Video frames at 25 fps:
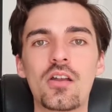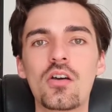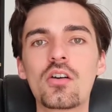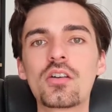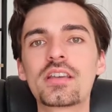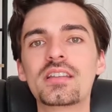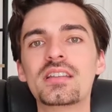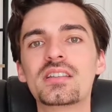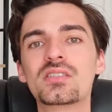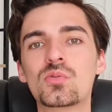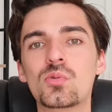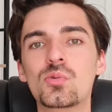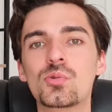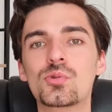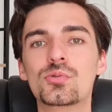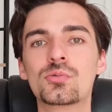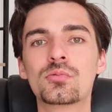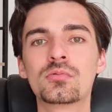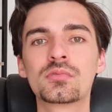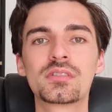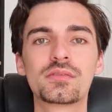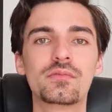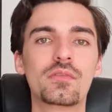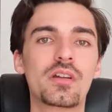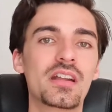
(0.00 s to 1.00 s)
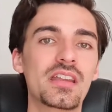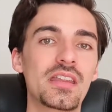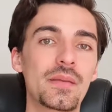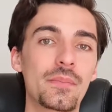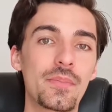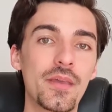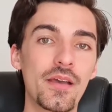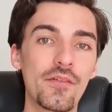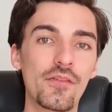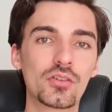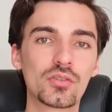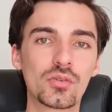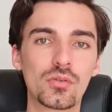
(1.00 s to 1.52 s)
alors il y a des solutions si vous
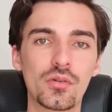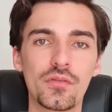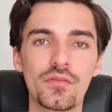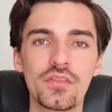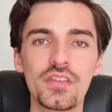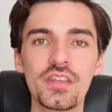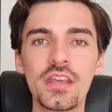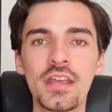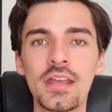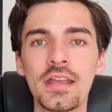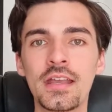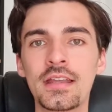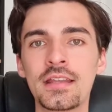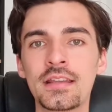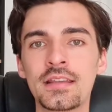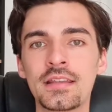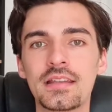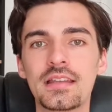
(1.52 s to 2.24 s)
gagnez bien votre vie.